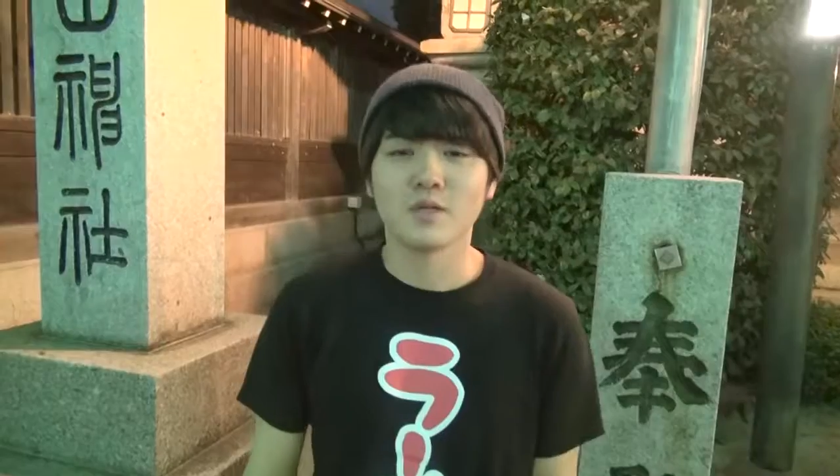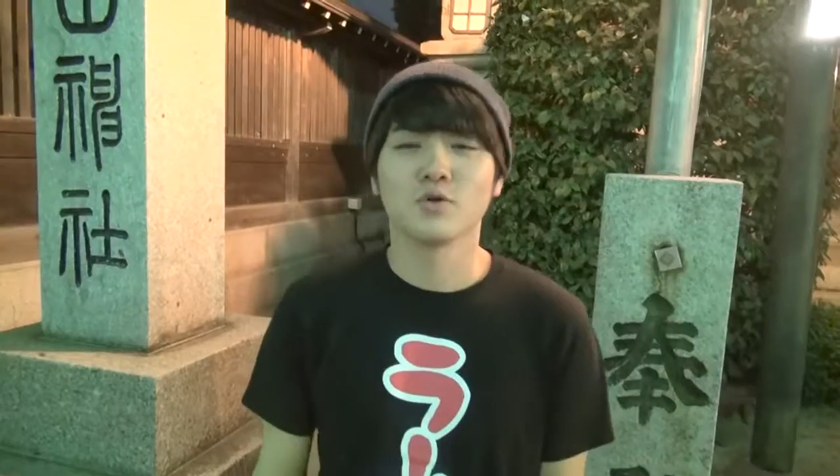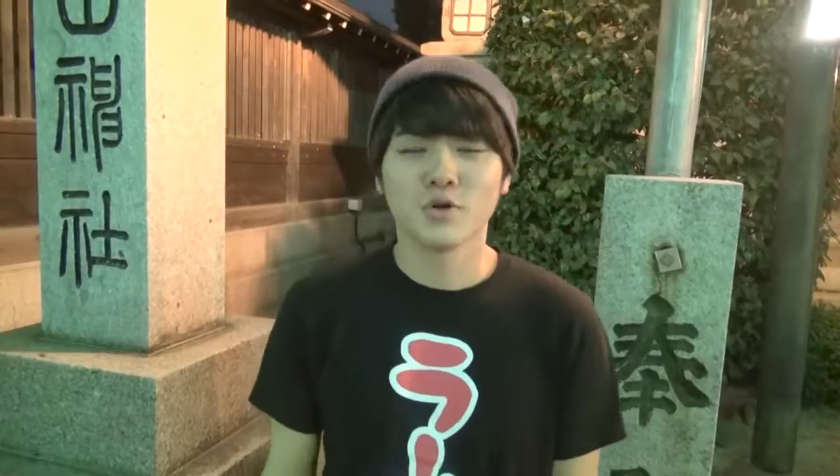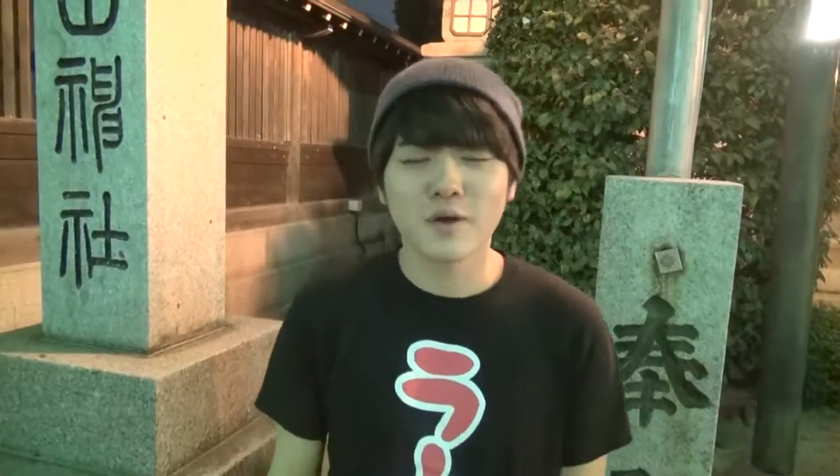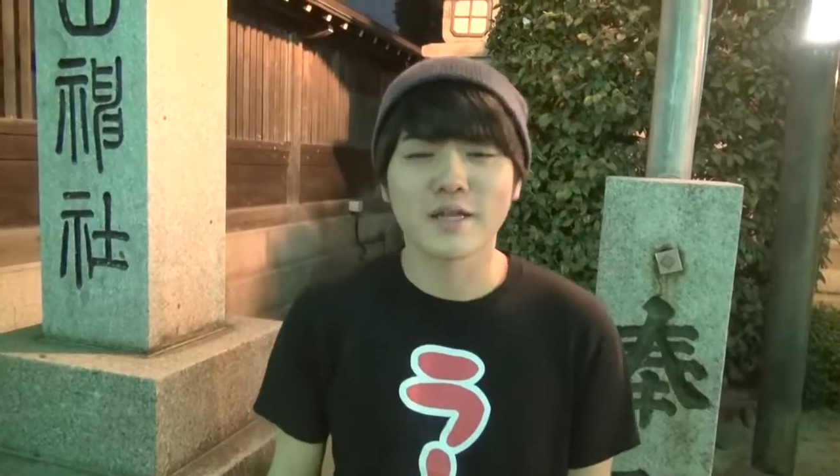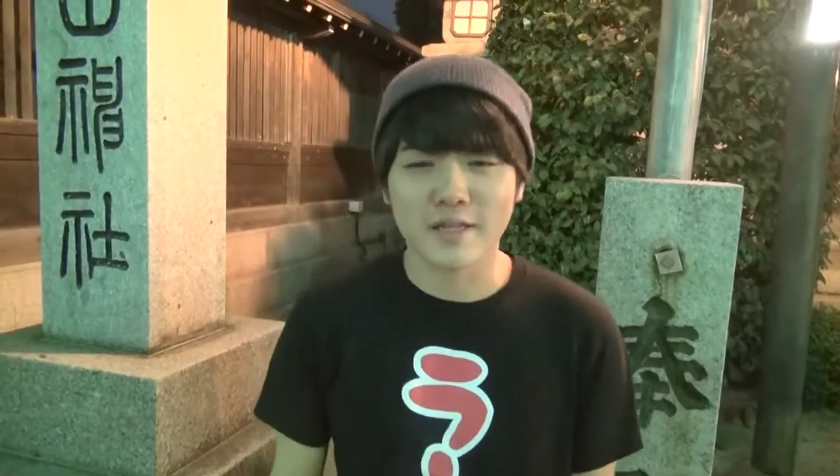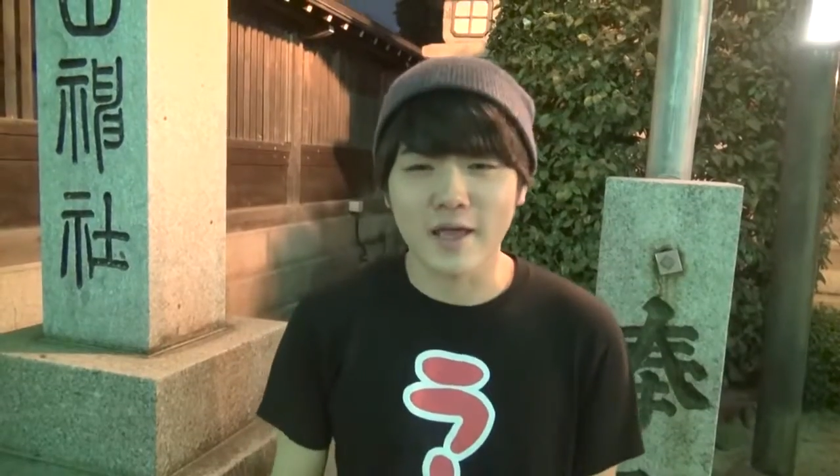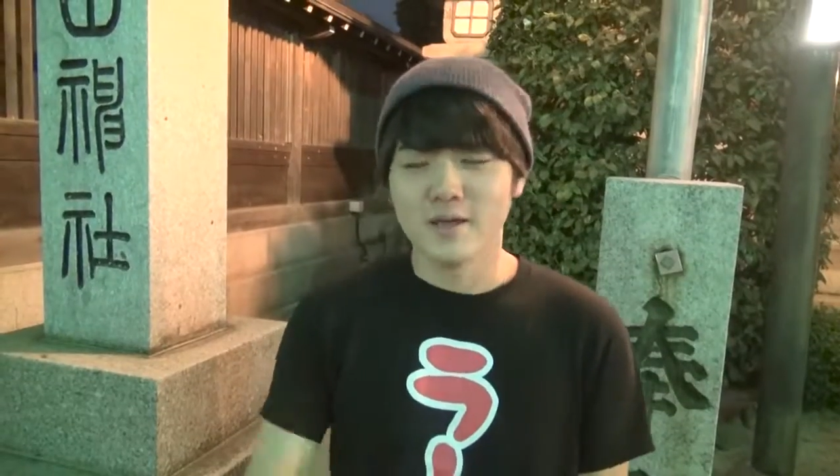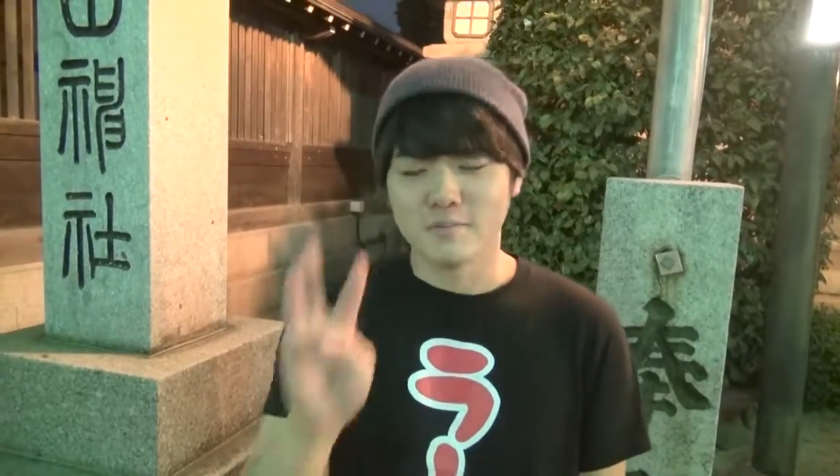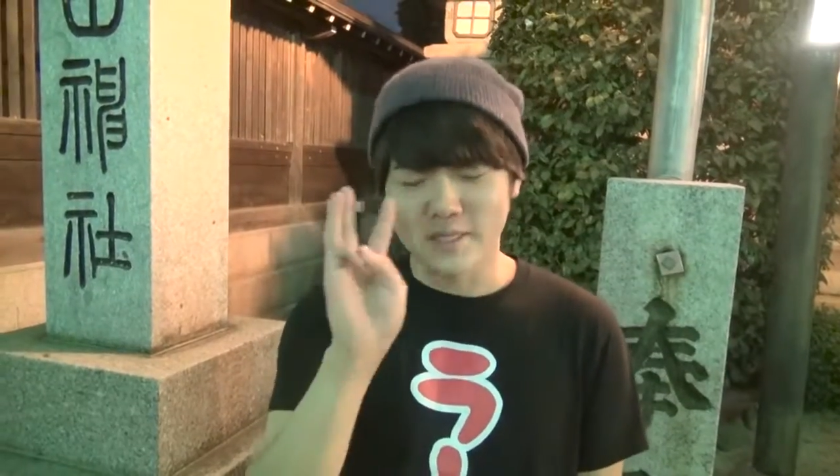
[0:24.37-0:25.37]
まあ、というわけで
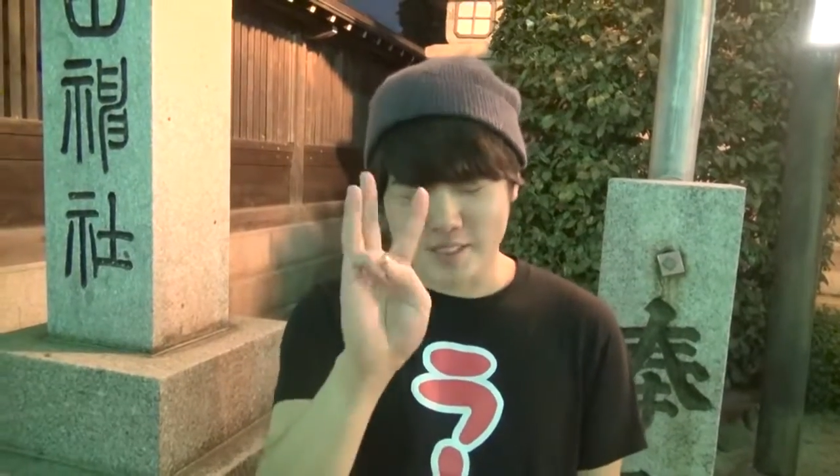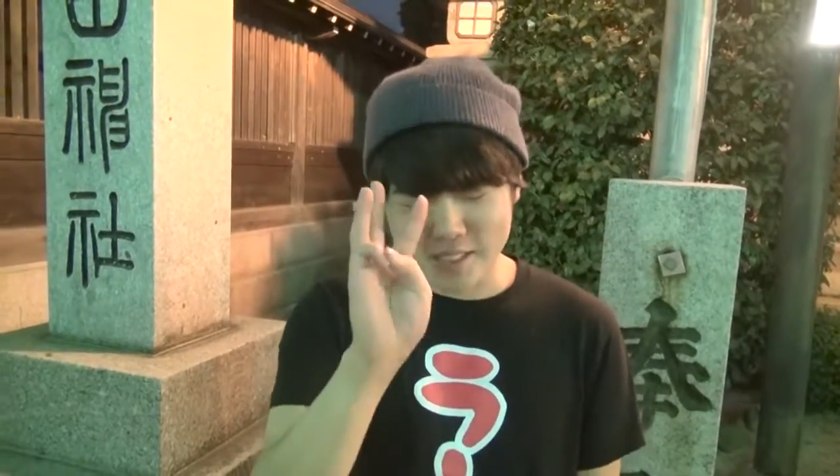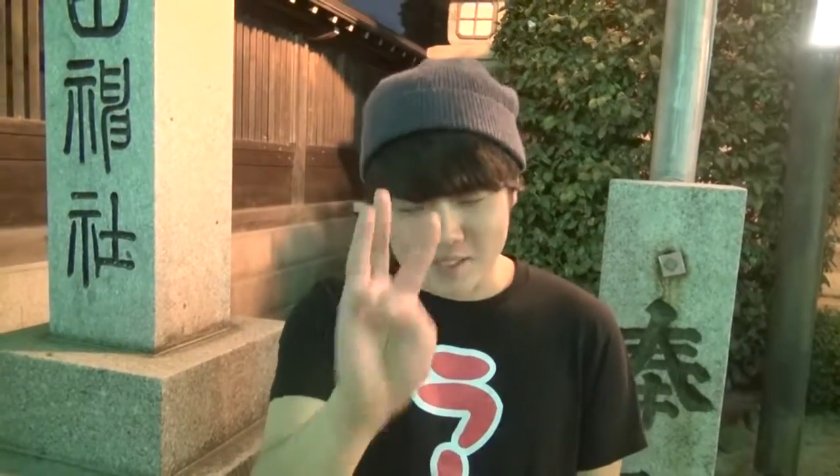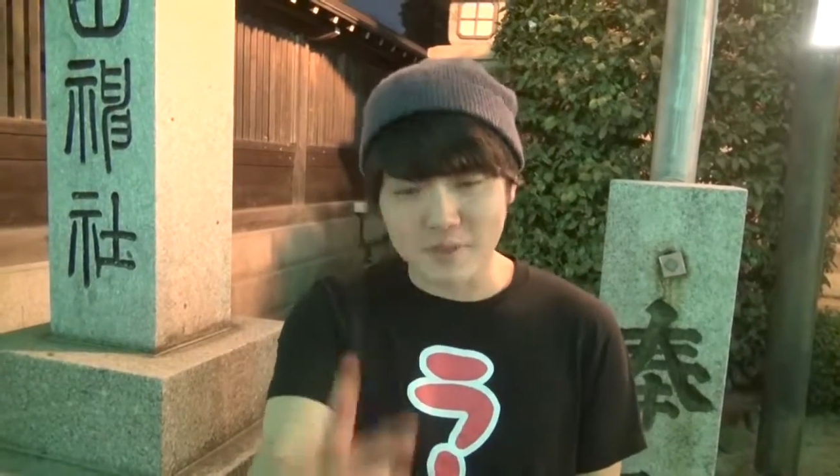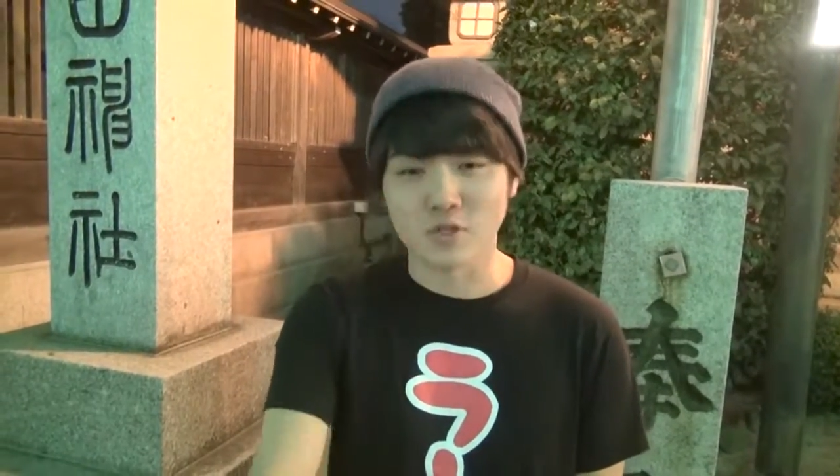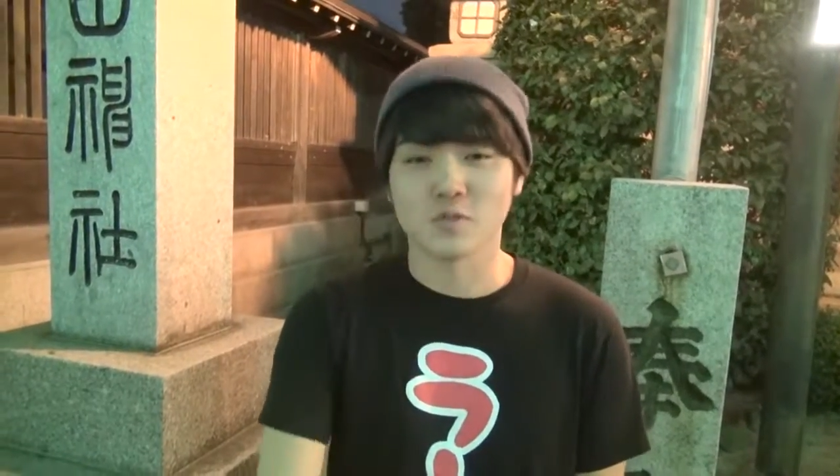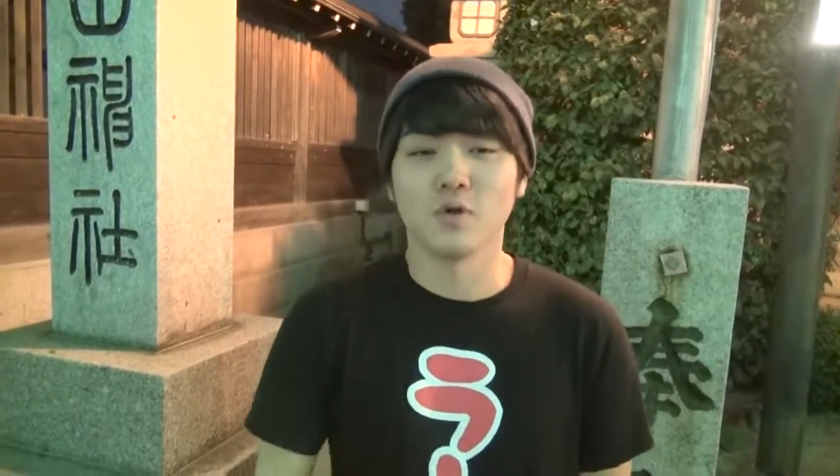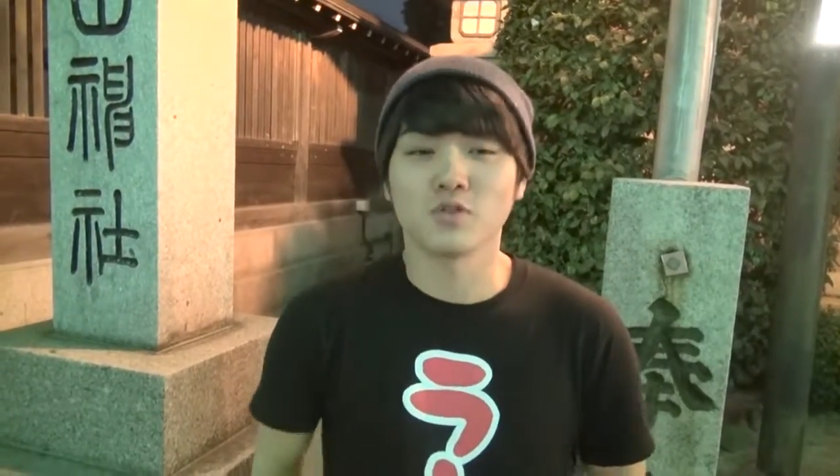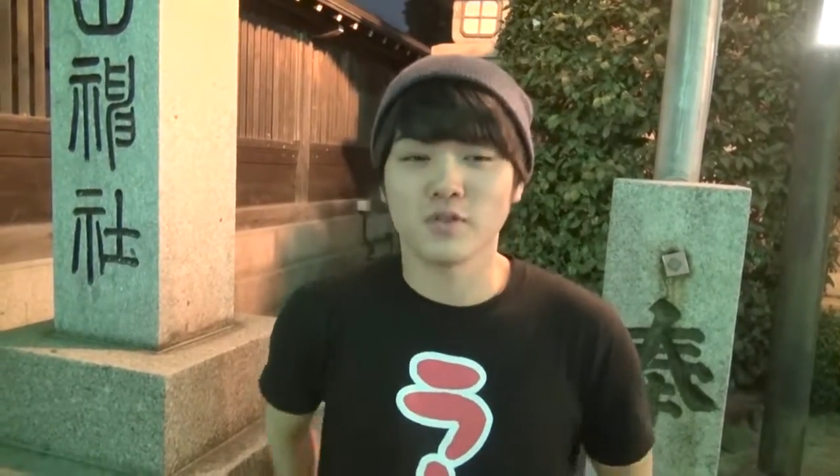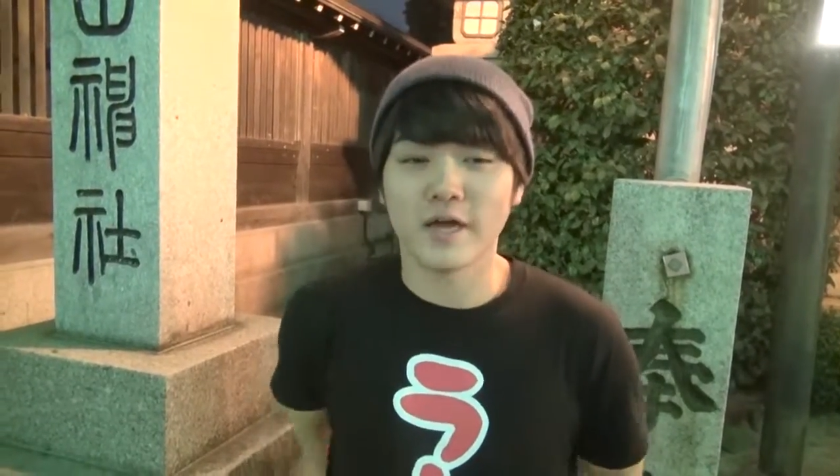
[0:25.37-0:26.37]
ね、3つ目の
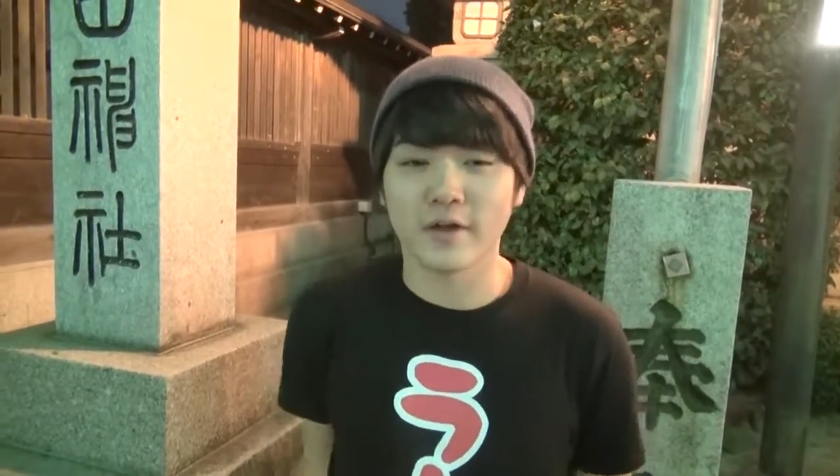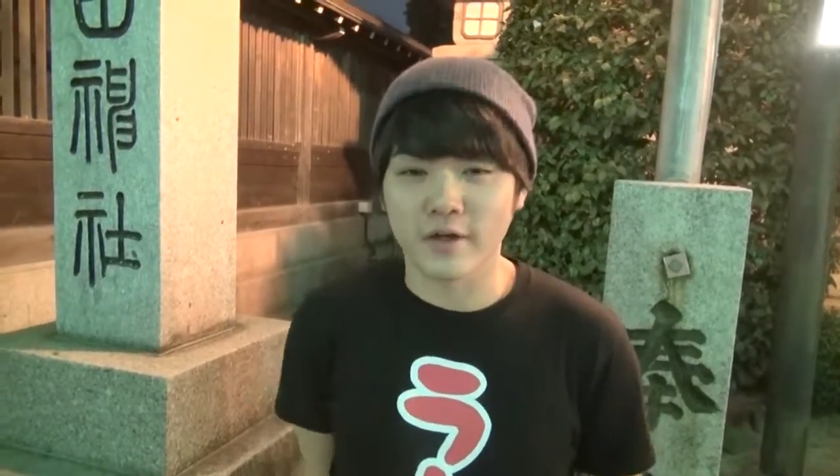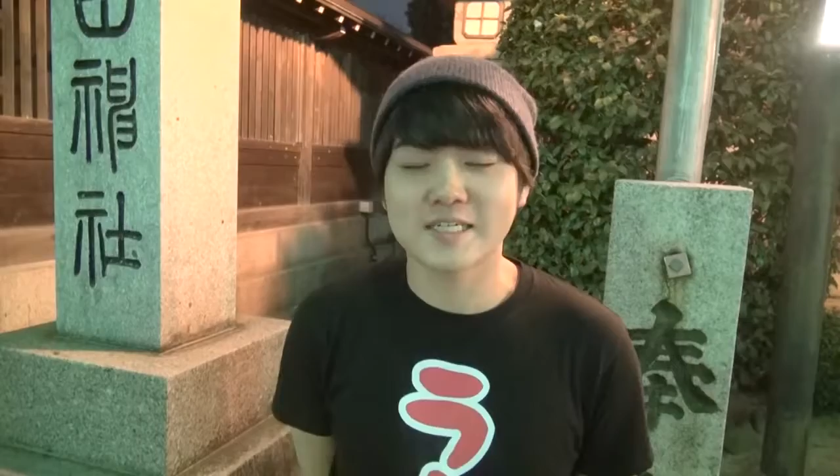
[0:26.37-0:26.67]
スポットである